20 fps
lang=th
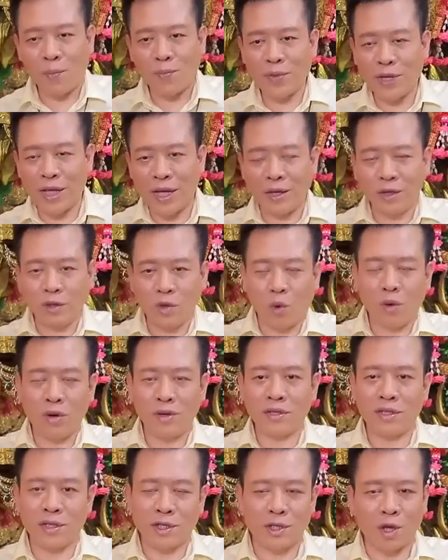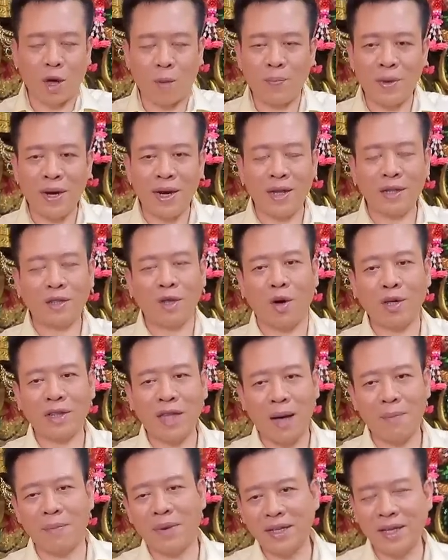บคิงคุณจะสอบไปเรียนต่อ
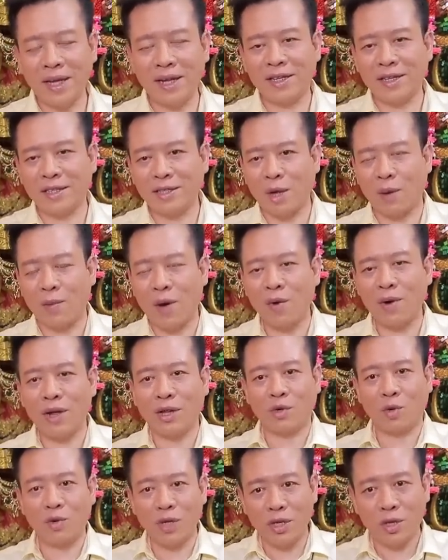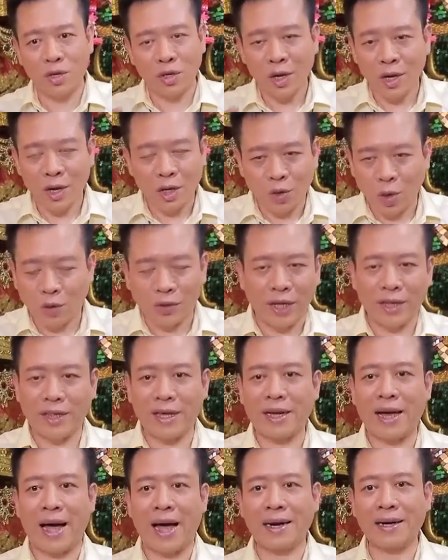ต่างประเทศจะสอบเข้าเงินตรงนี้ช่วงเท
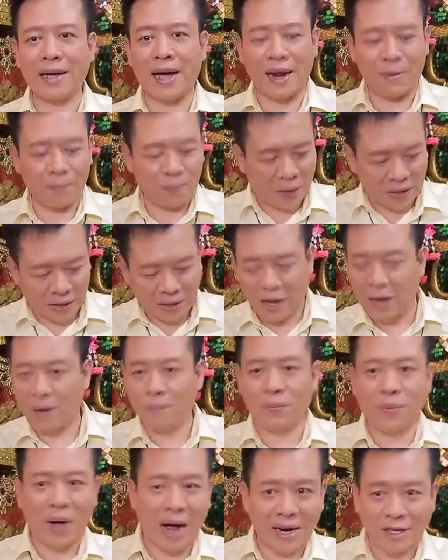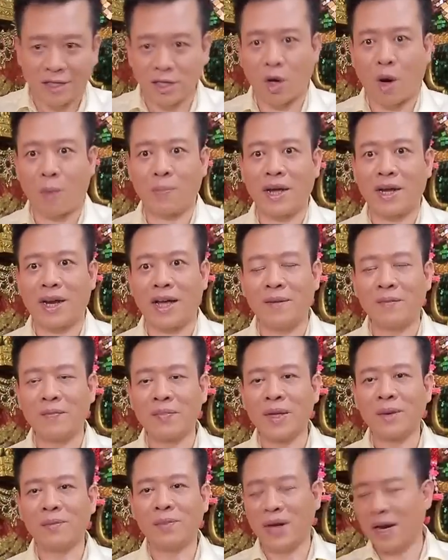ศกาลการปิดเทอมการสอบเลยนะ
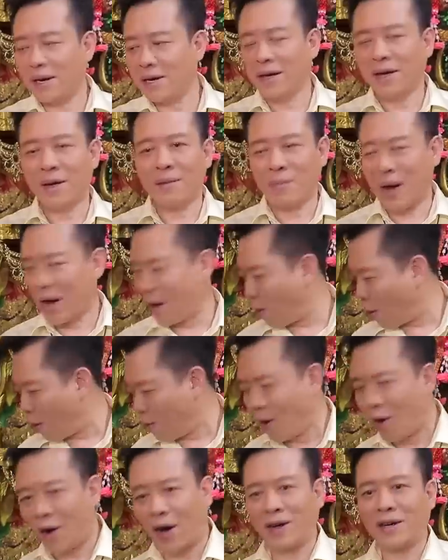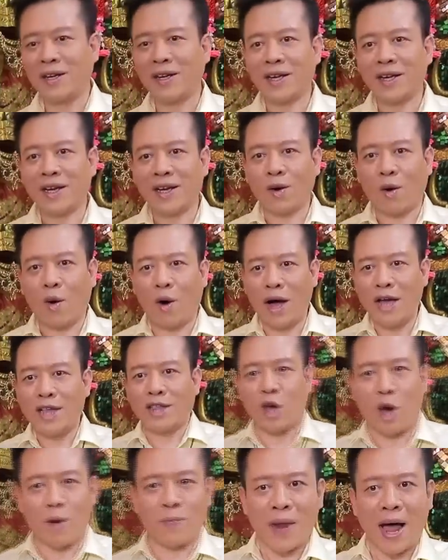เพราะฉะนั้นมาขอพรขอให้
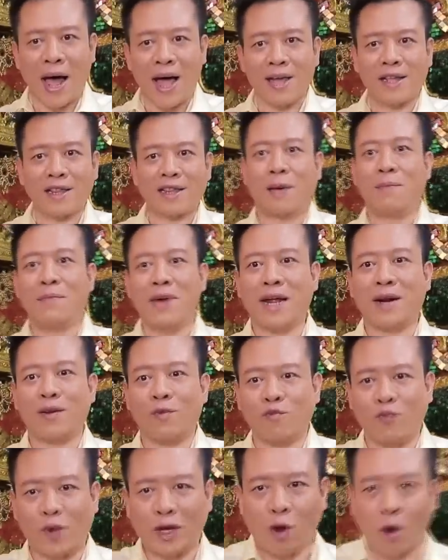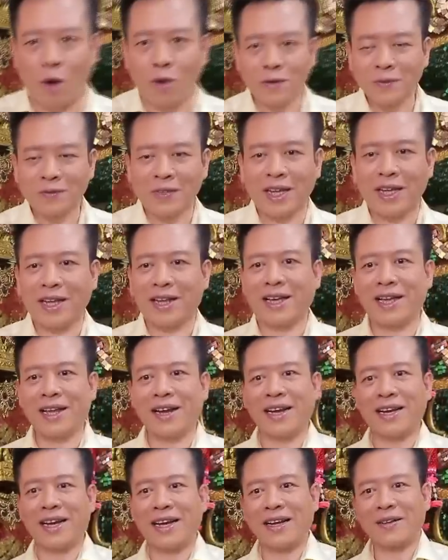สอบได้สำเร็จวันเด็ยอย่างนี้
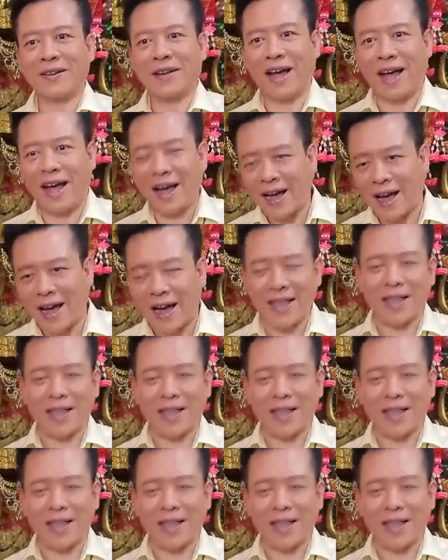เลยนะค้าขา